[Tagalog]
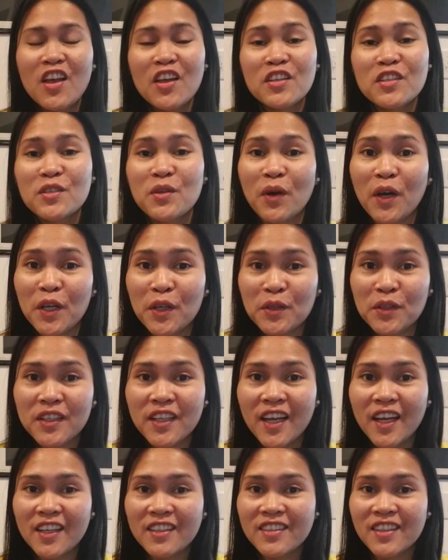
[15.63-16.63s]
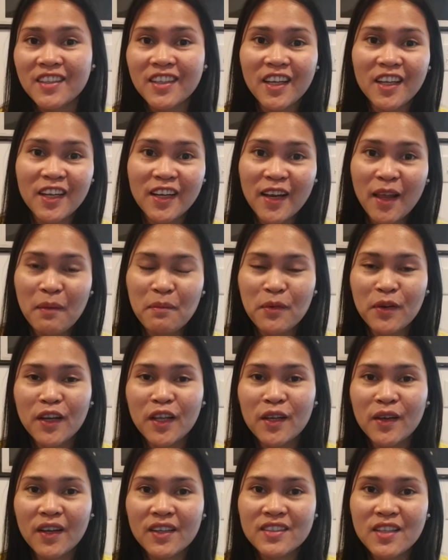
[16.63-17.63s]
So, ayun guys, nagre-reklamo na
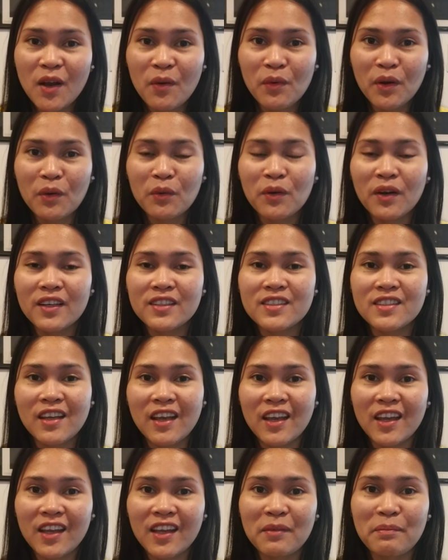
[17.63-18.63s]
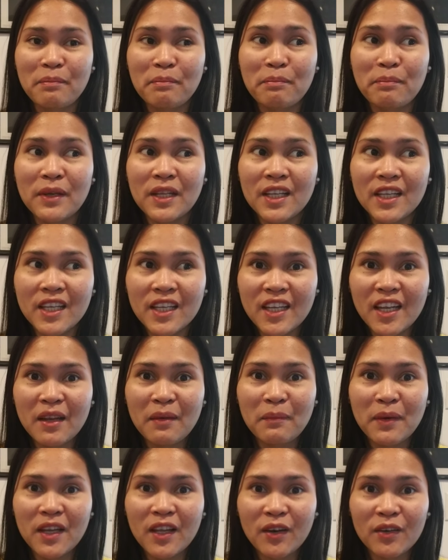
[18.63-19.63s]
yung asawa ko kasi pili na
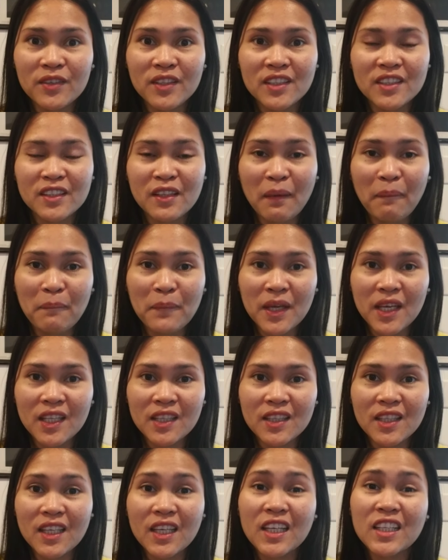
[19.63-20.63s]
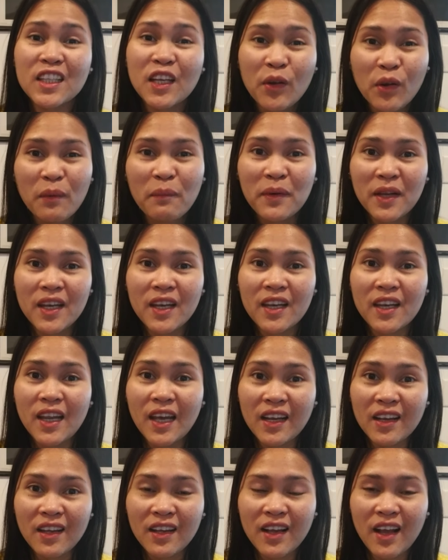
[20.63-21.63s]
naman ako ng damit. Eh, hindi ko naman
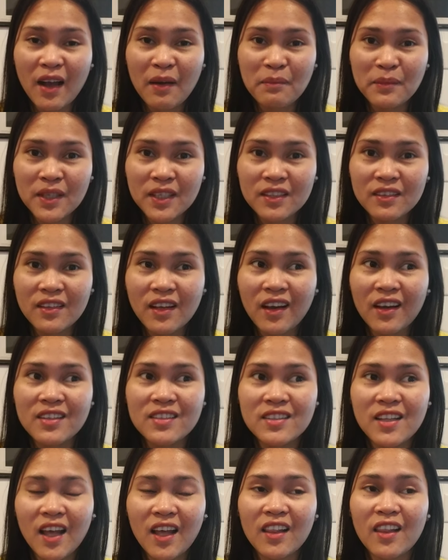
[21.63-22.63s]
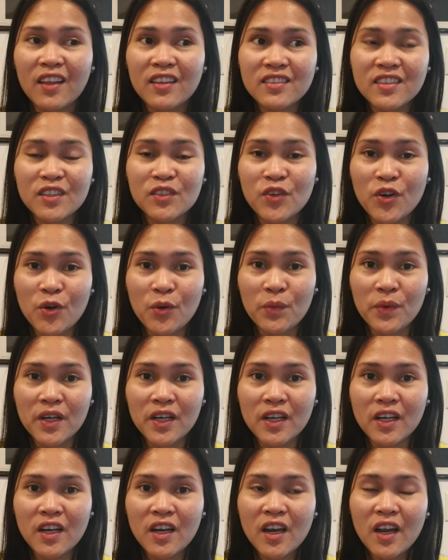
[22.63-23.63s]
nagagamit. Nakastock lang sa
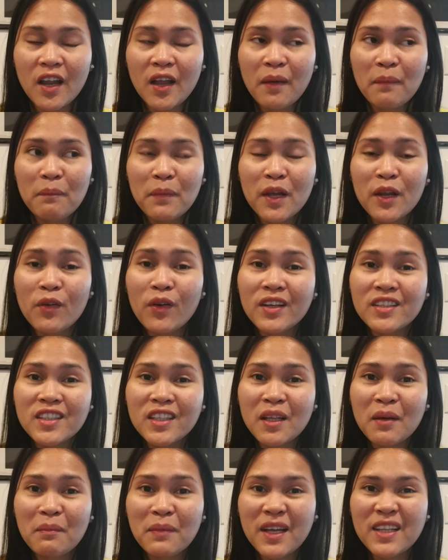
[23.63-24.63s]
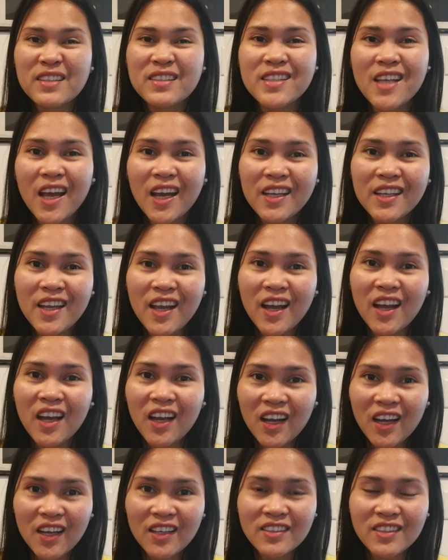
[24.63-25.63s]
drawer. Pero kasi naman,
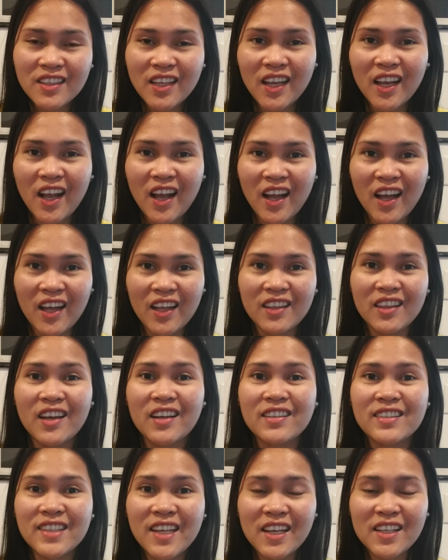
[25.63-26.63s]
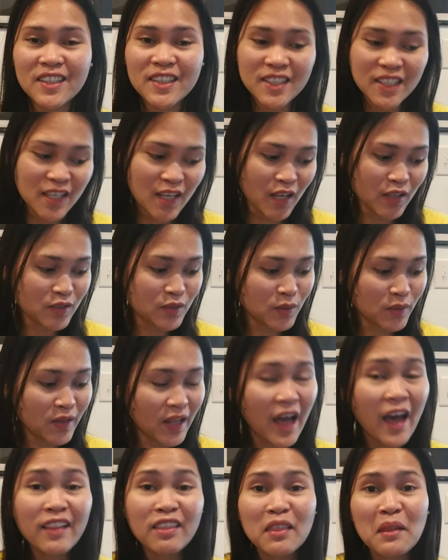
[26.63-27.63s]
sayang. Kasi nga, nag-sale sila. So,
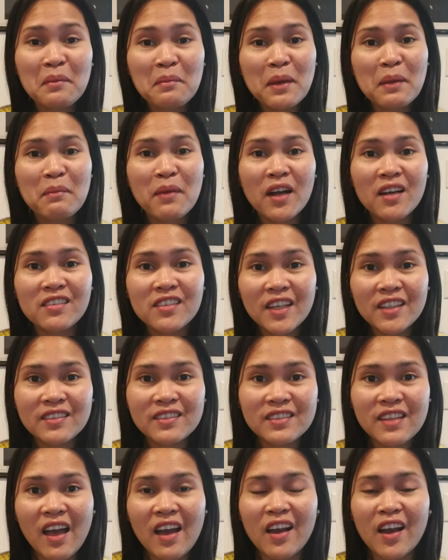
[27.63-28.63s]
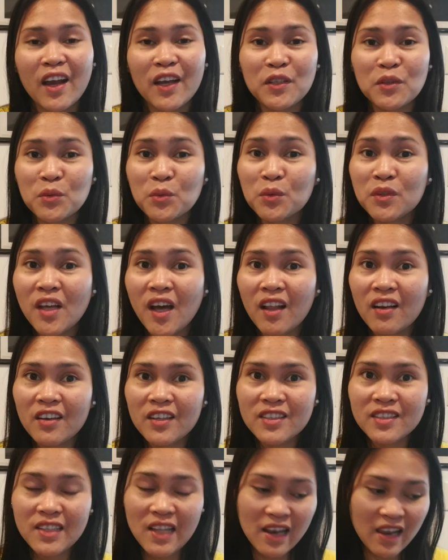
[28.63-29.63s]
lahat na may mga red tag ay $2
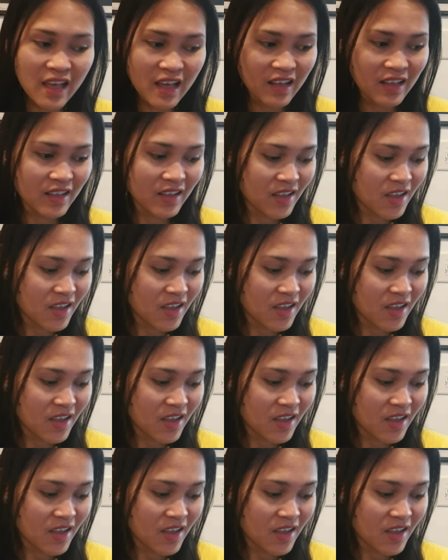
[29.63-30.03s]
na lang.